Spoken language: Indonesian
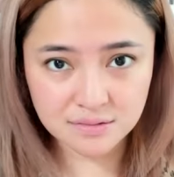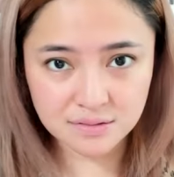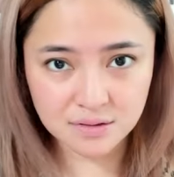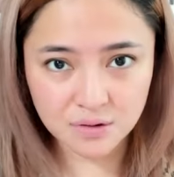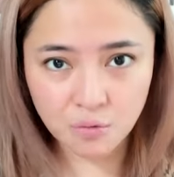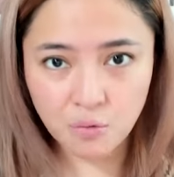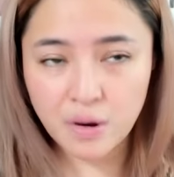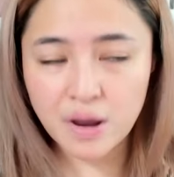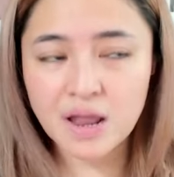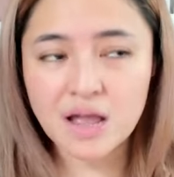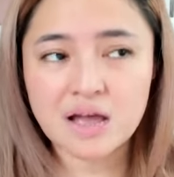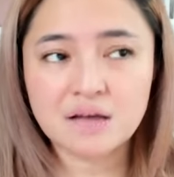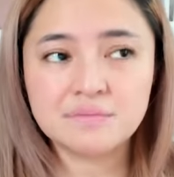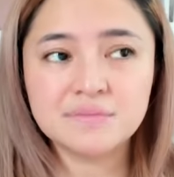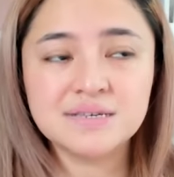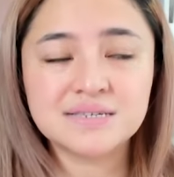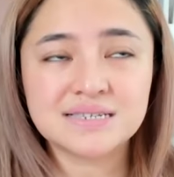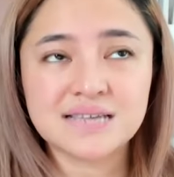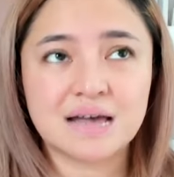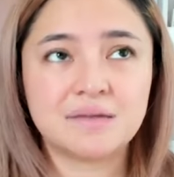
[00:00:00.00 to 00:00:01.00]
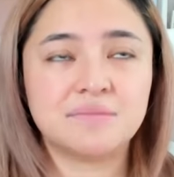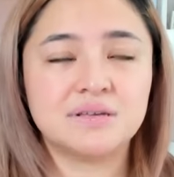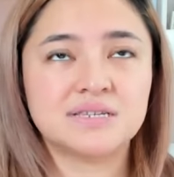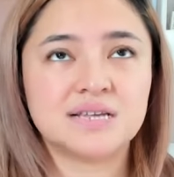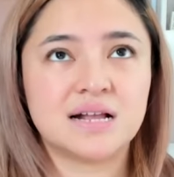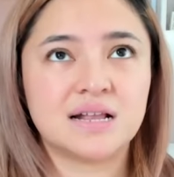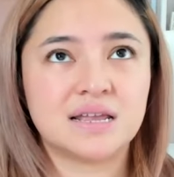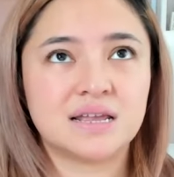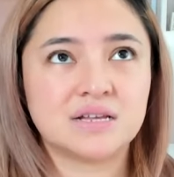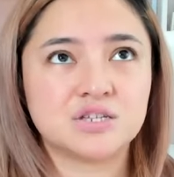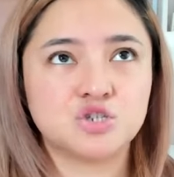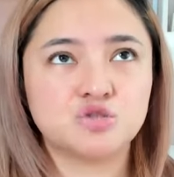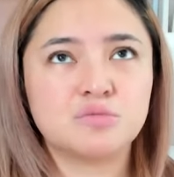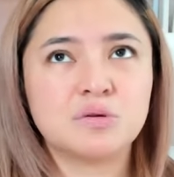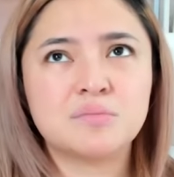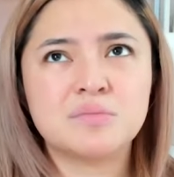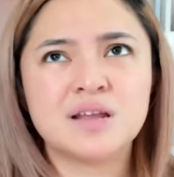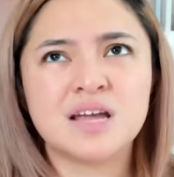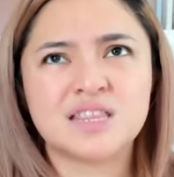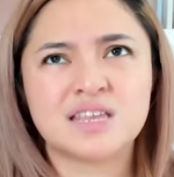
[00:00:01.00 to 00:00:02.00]
gue nggak bisa misalnya cuman
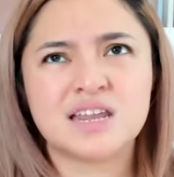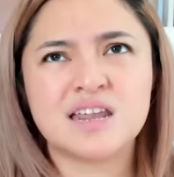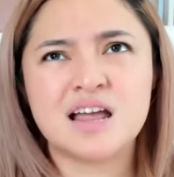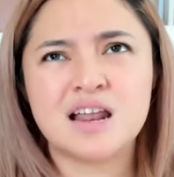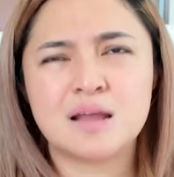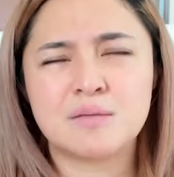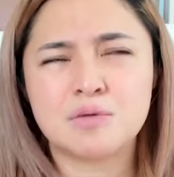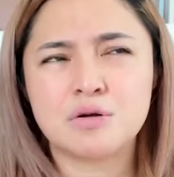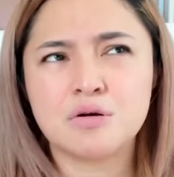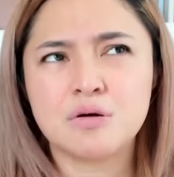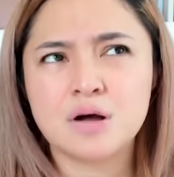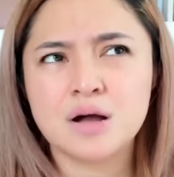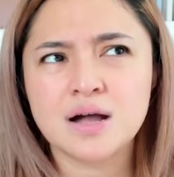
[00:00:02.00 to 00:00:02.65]
melihat ke dalam doang